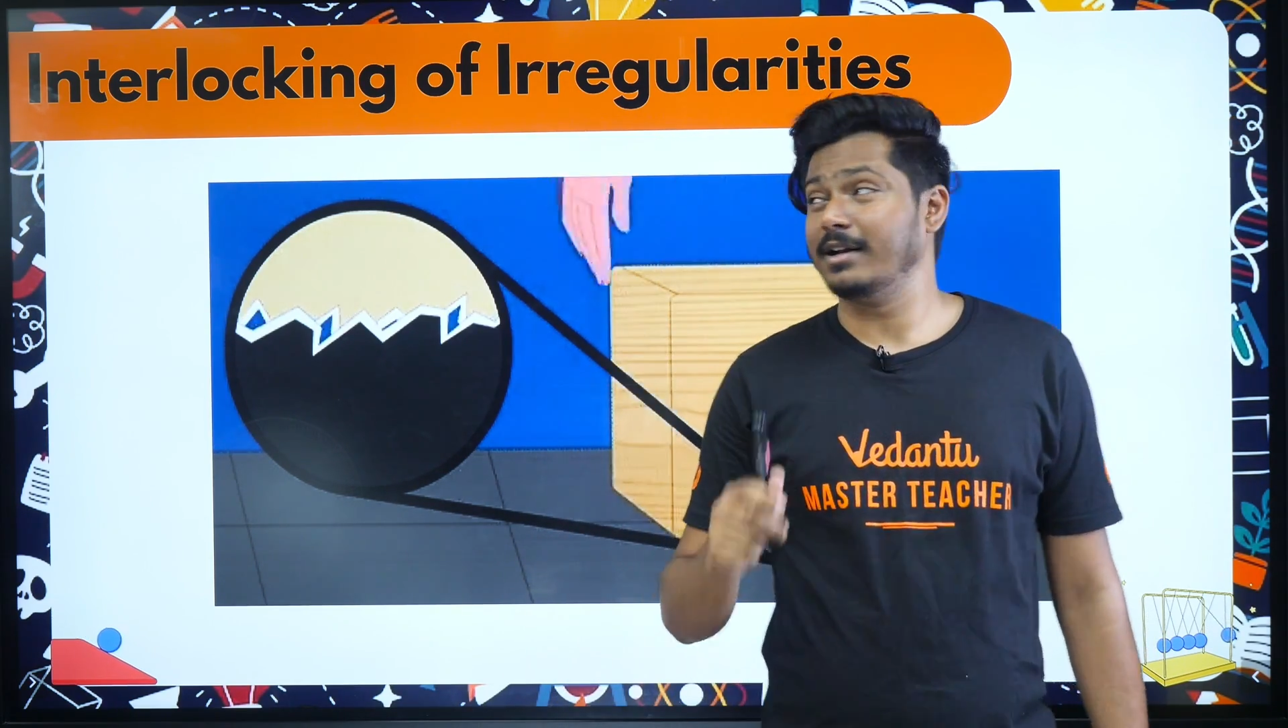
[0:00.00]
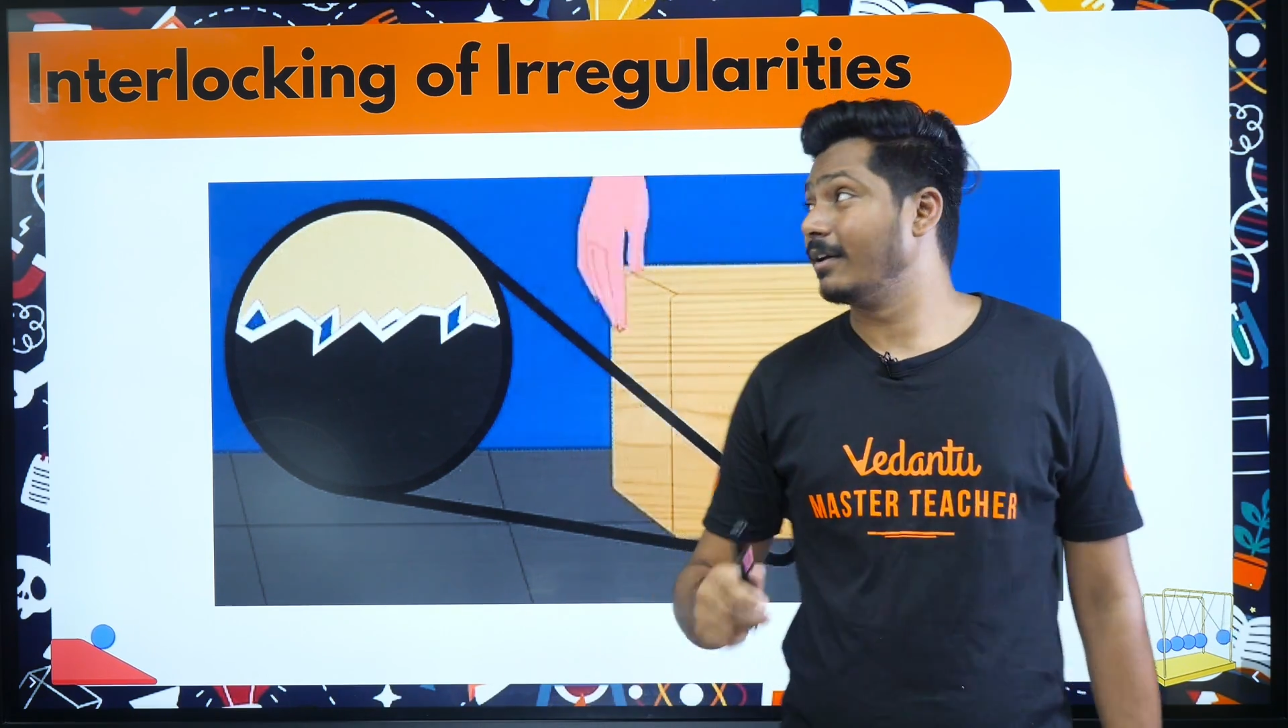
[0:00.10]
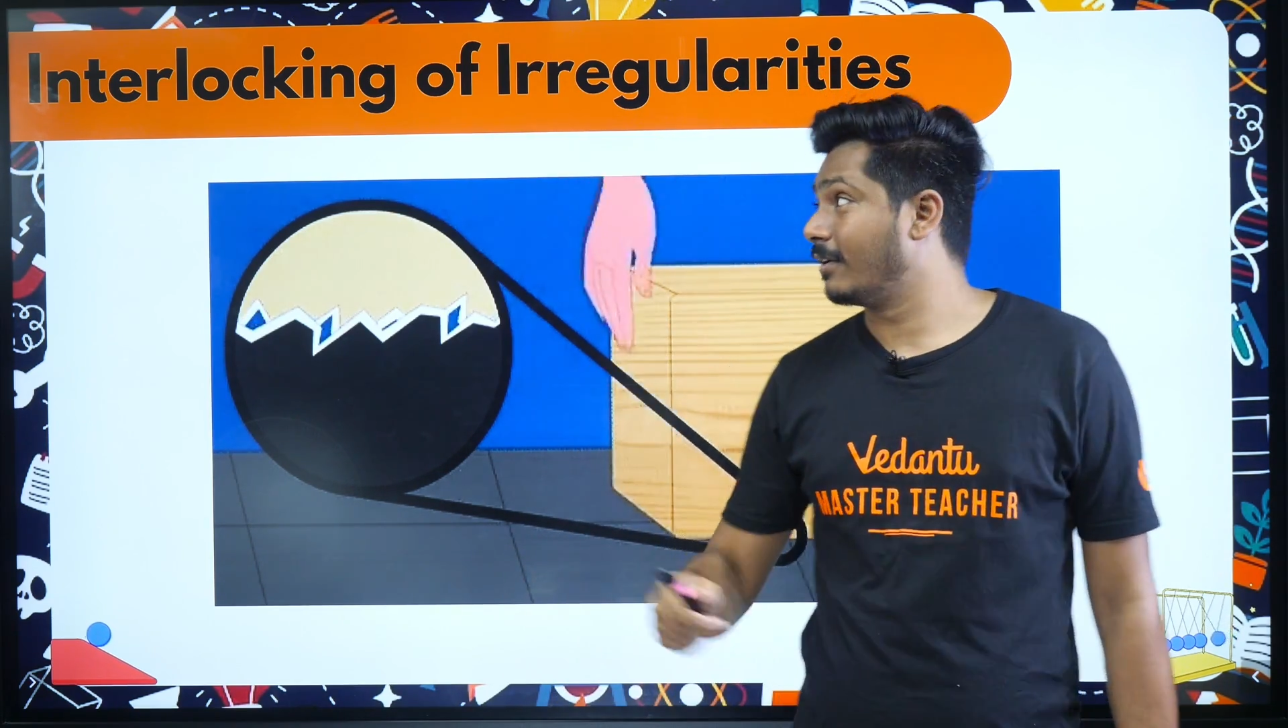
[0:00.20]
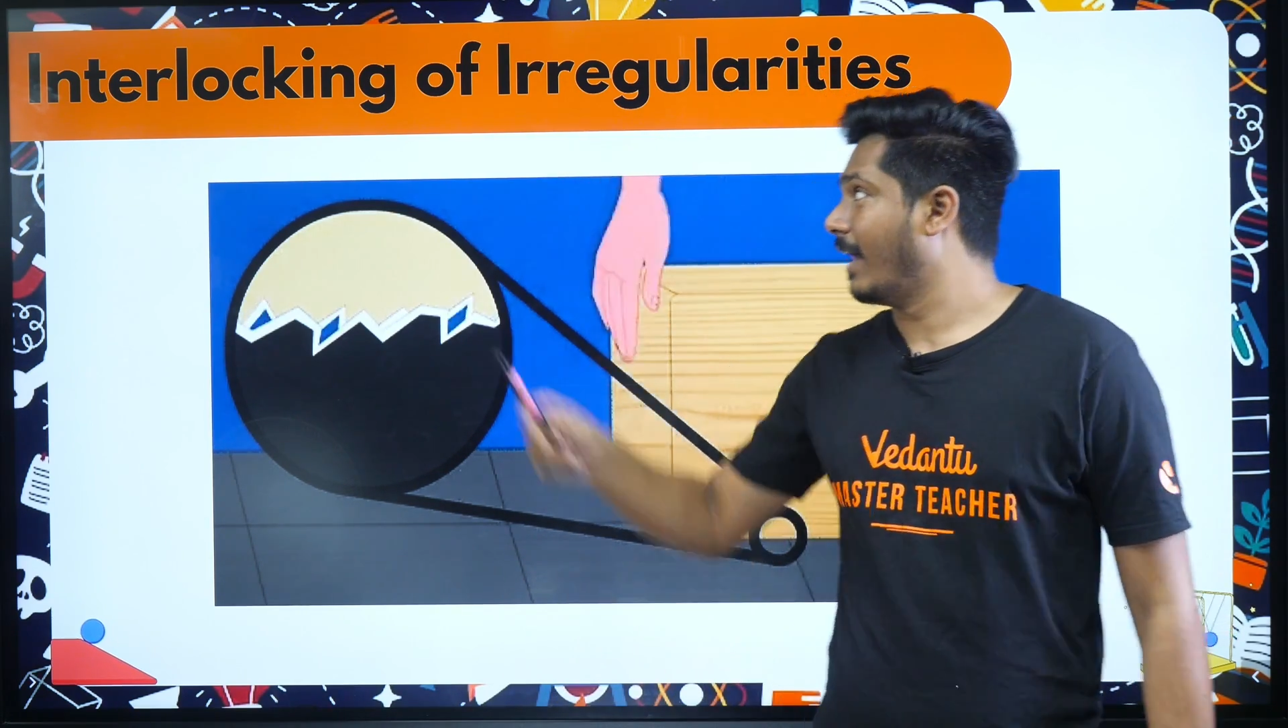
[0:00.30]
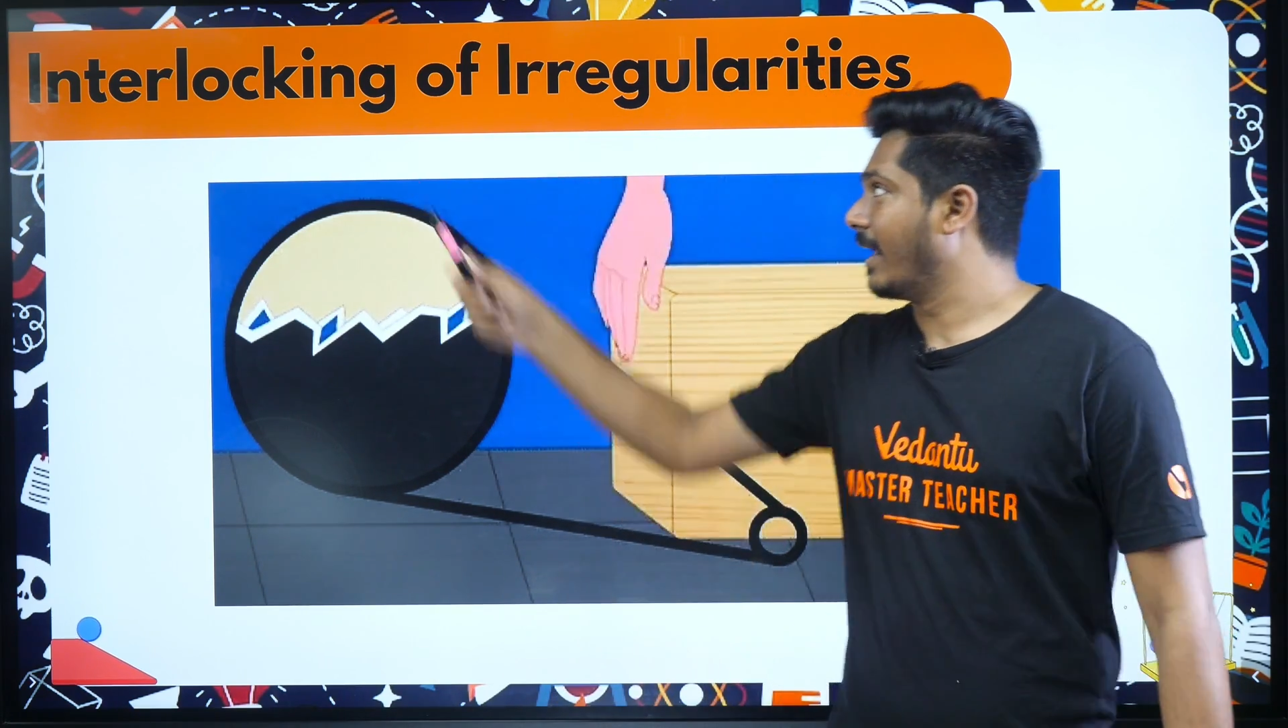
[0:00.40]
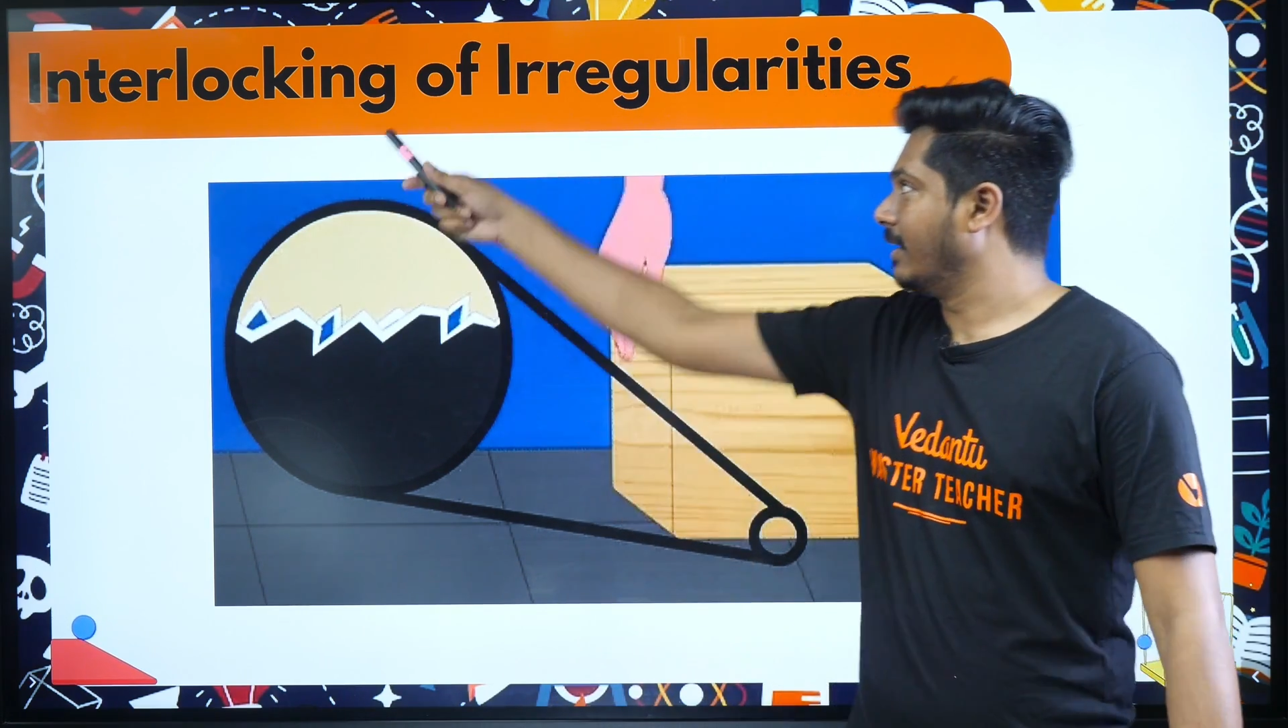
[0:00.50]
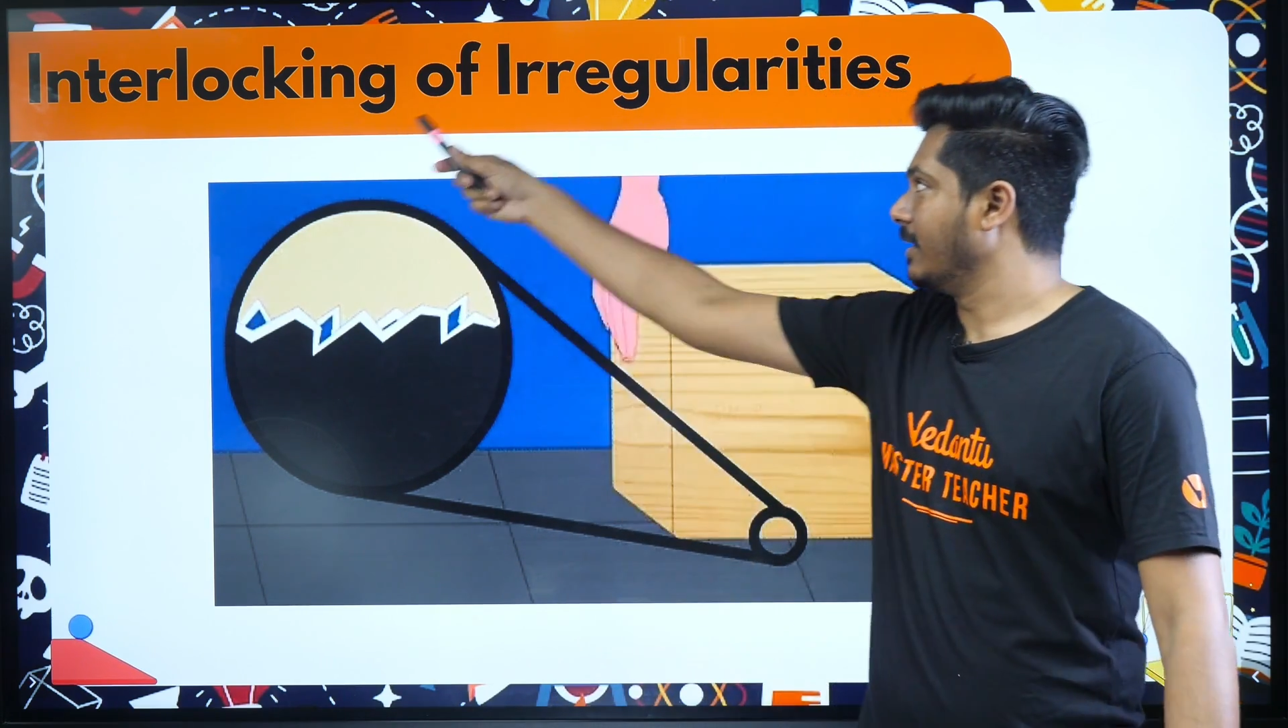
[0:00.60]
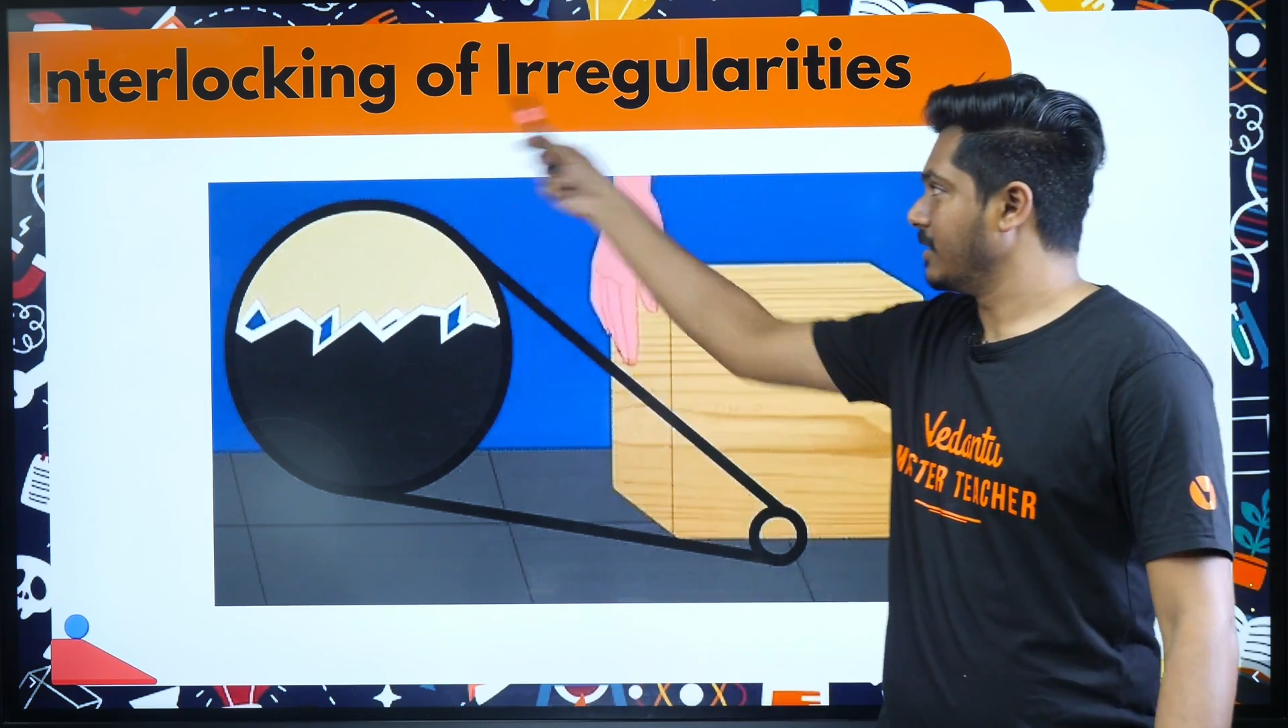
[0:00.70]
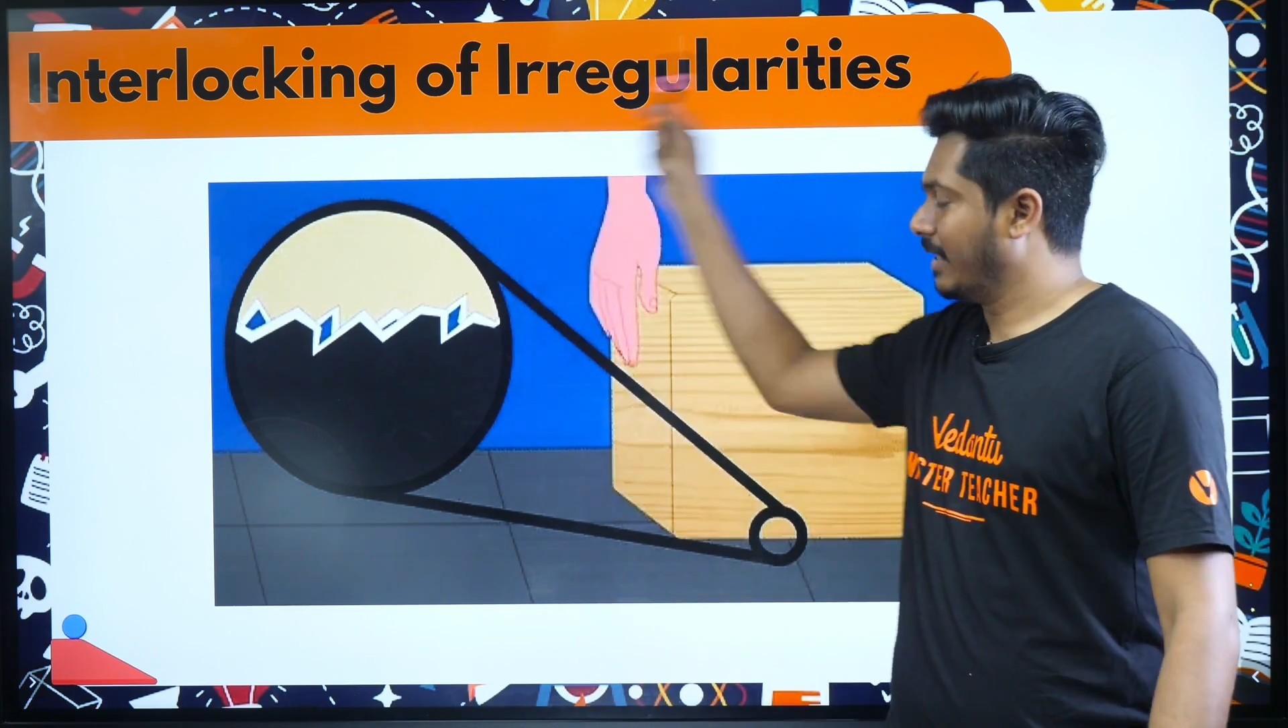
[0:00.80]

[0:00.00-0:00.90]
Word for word: irregularities.